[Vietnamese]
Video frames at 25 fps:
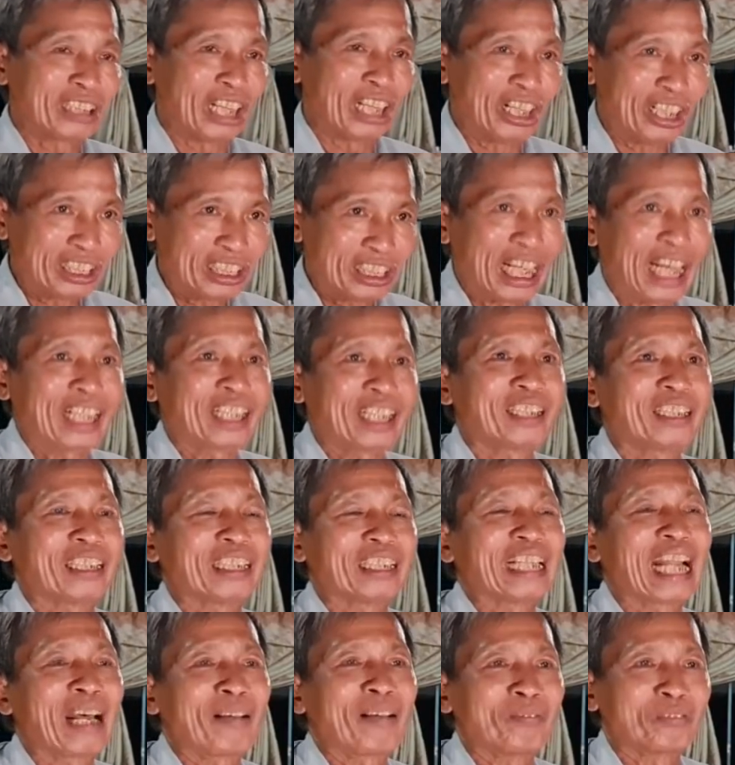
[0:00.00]
tử sanh
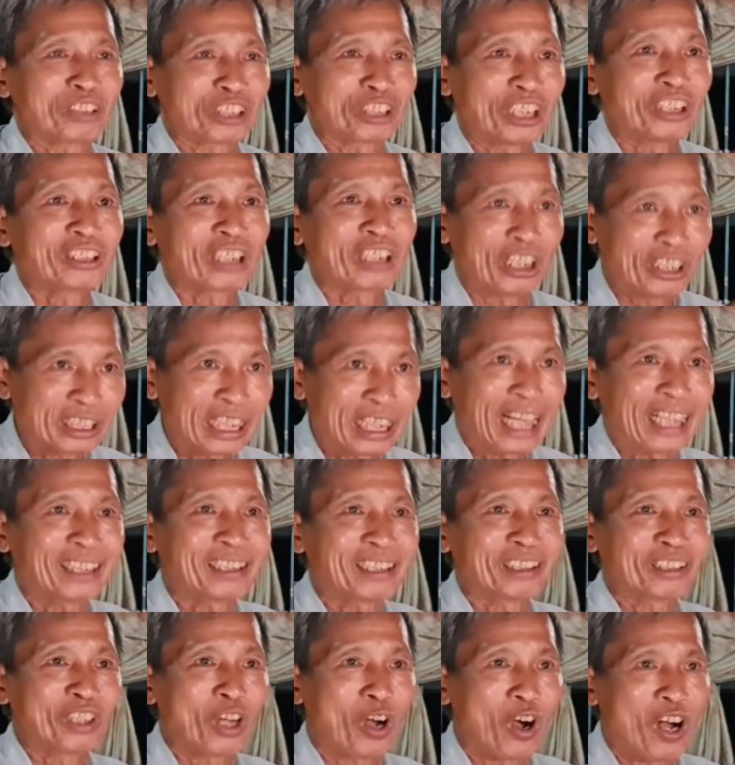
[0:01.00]
làm sự tử sanh
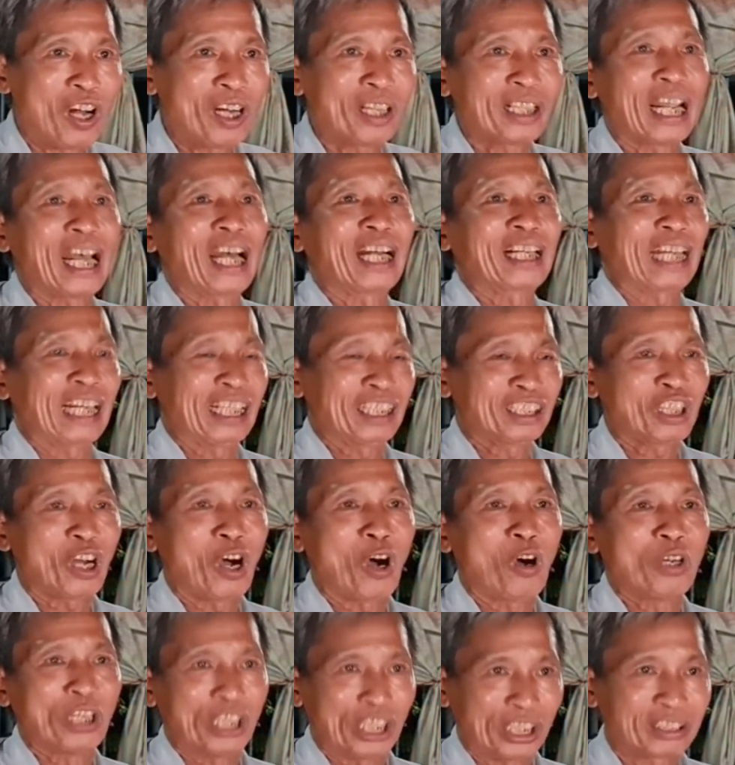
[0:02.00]
đó là cảnh
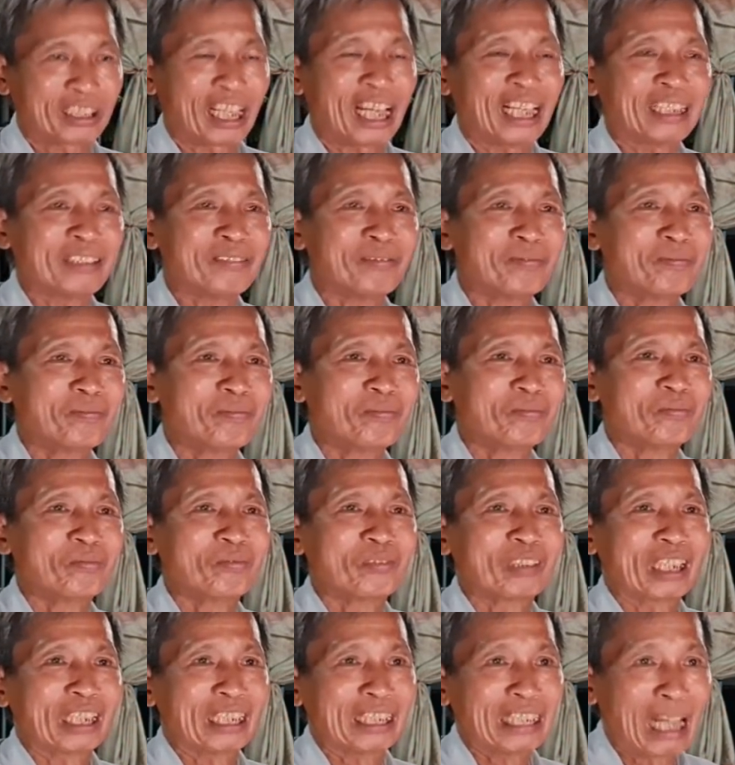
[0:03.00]
khổ hiện tình
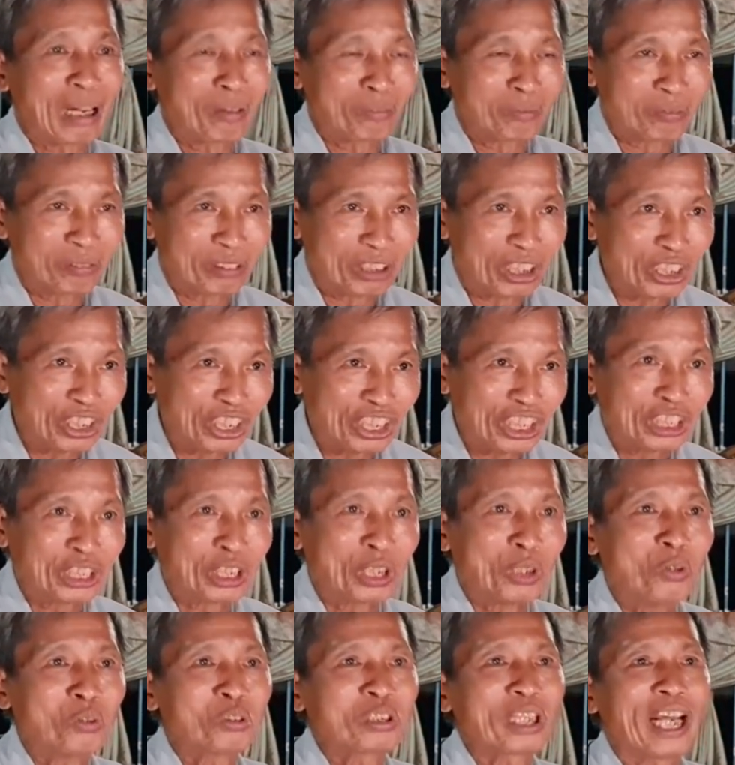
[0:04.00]
lòng người
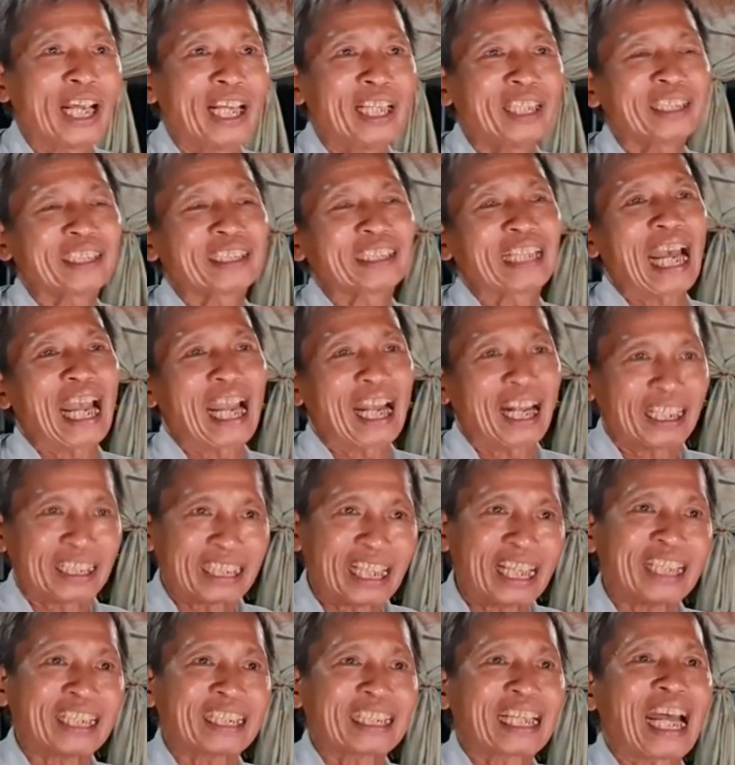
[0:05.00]
cứu thế càng
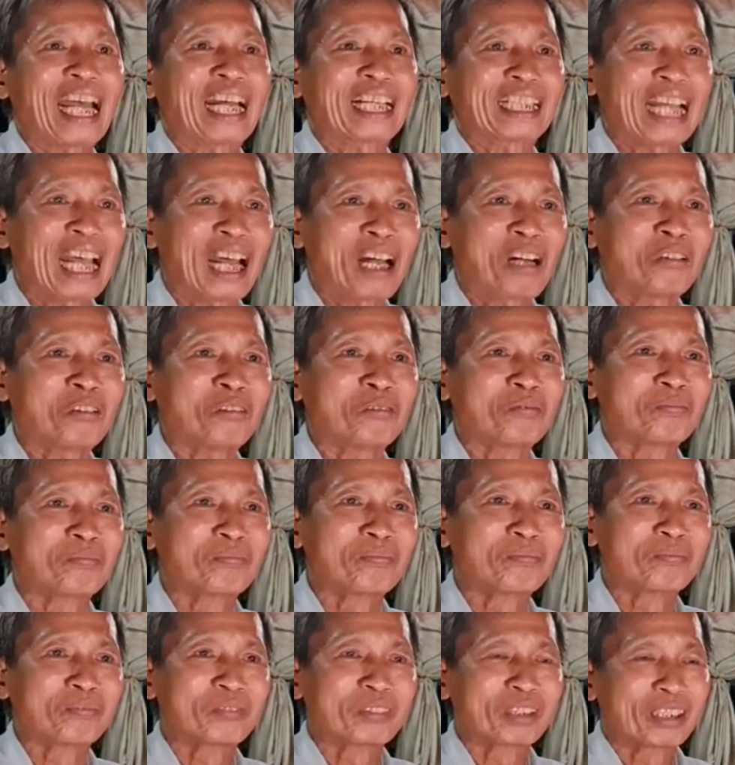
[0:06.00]
nhìn càng đau
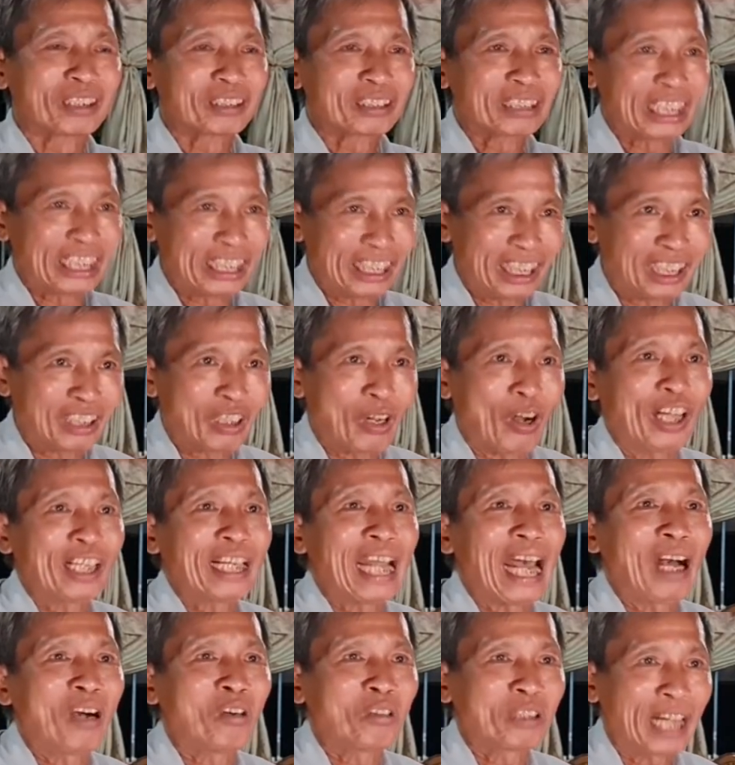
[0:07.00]
tiếng gọi
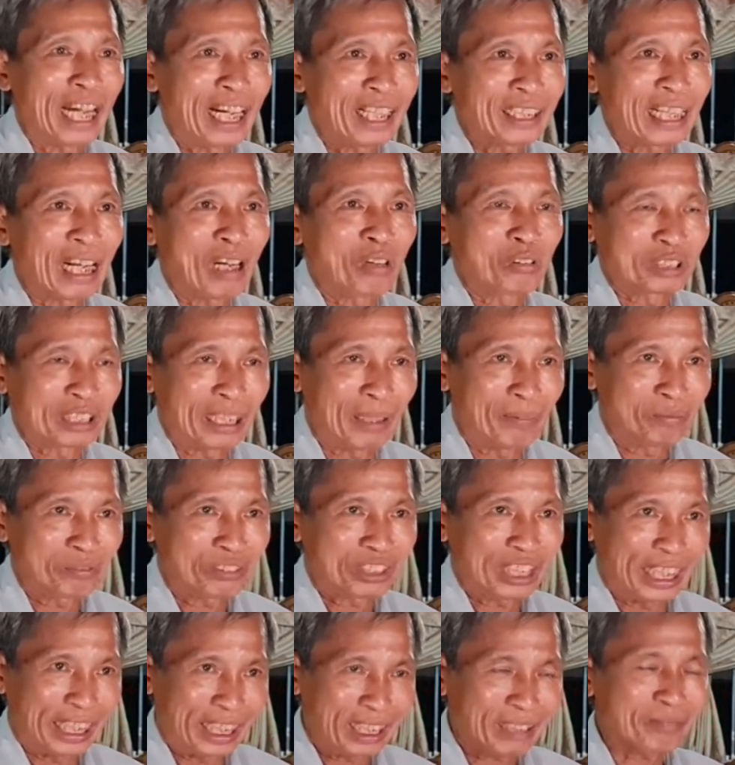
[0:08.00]
đạo khác nào sấm
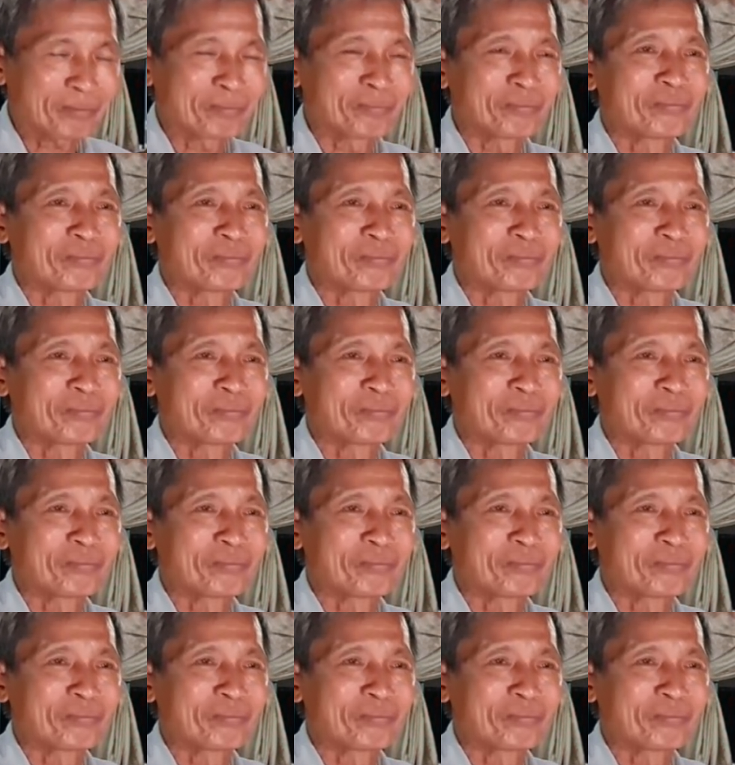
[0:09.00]
sét